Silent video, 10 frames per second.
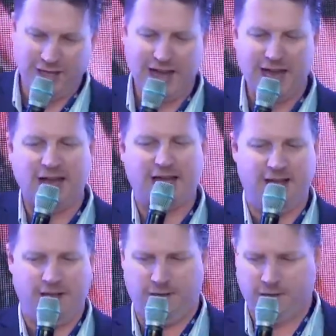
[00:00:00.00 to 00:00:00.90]
à
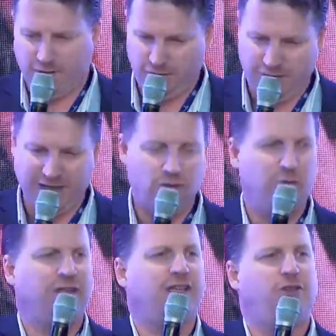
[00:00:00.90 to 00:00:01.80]
un, une
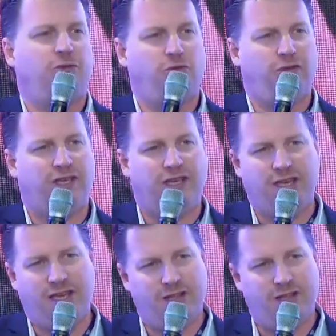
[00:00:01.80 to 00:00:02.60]
réglementation qui